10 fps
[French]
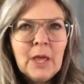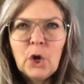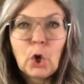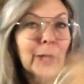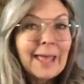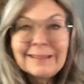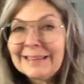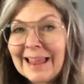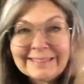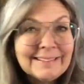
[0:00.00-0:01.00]
regarder
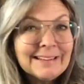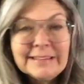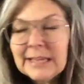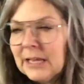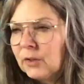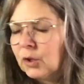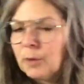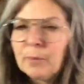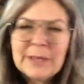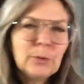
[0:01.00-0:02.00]
la télé, de ne
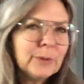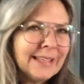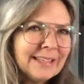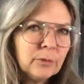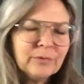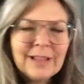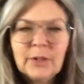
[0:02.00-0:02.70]
pas écouter les nouvelles,